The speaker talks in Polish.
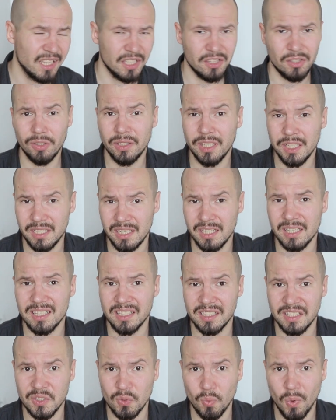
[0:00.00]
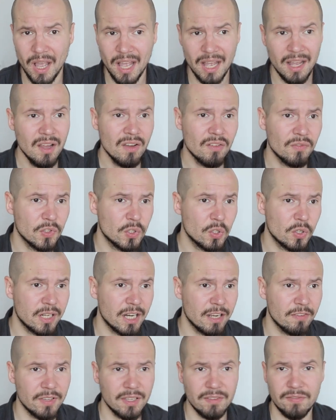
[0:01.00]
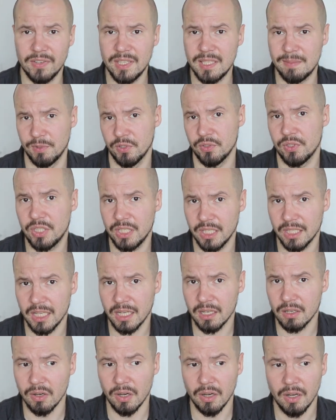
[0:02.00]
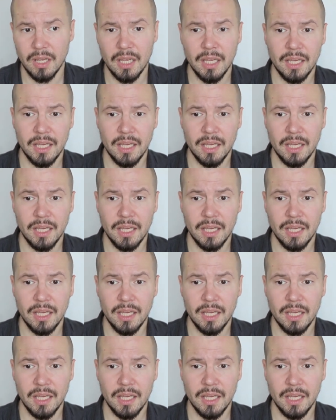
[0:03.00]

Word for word: i to też jest złe. Fotografie, wyzbądź się tego.